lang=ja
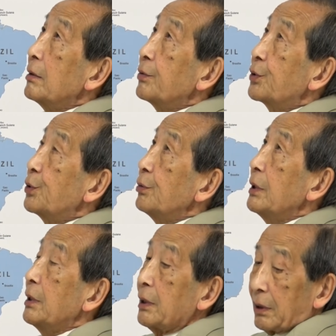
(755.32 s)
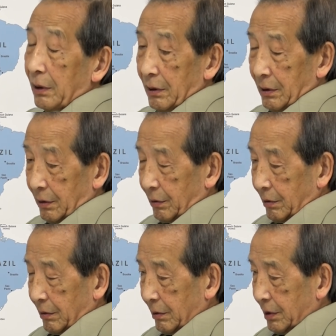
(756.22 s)
普通はねあ
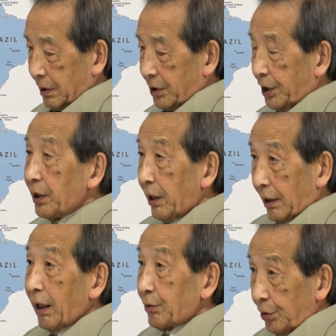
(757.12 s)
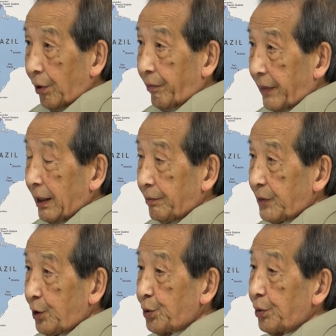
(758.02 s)
の1世代変わると、うん、
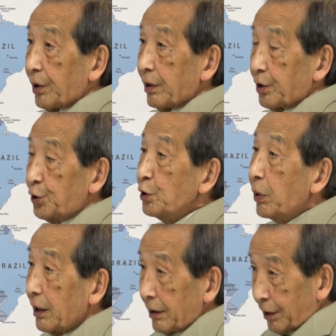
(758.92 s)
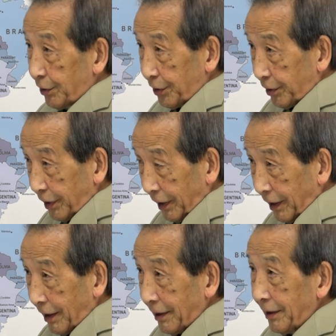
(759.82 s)
そうするとね数倍になるんですよ値段
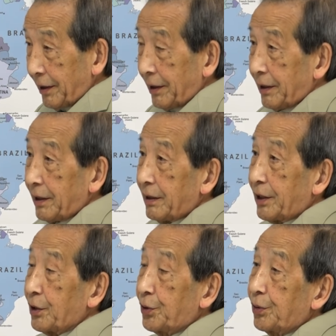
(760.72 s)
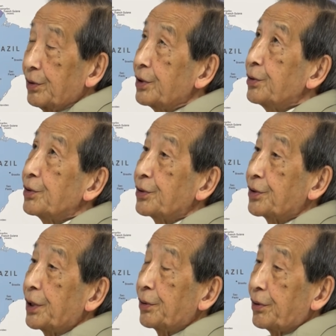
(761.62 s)
が値段がね最初の超音
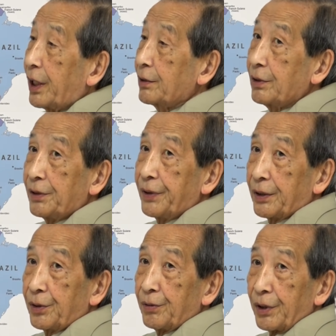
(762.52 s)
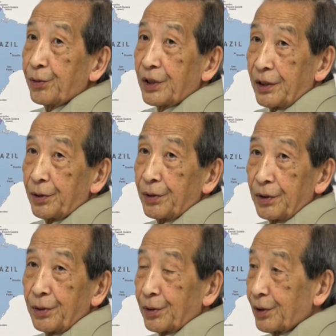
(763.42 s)
速戦闘より F104 は 4, 4,
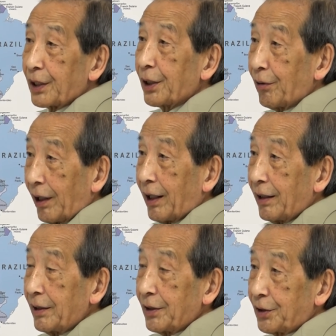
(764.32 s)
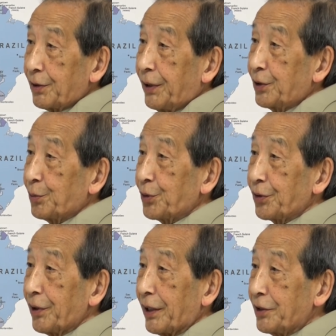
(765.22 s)
4億だったのが、うん次ファントムの
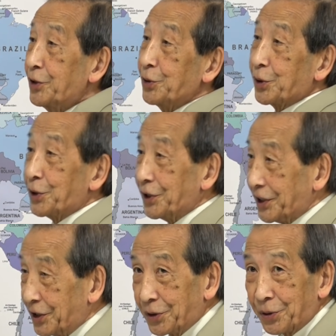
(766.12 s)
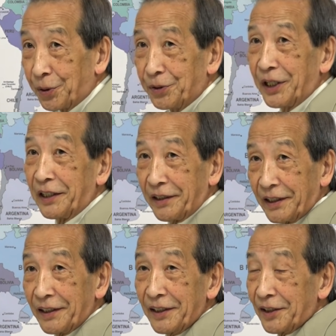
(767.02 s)
時は20億25億ぐらいになり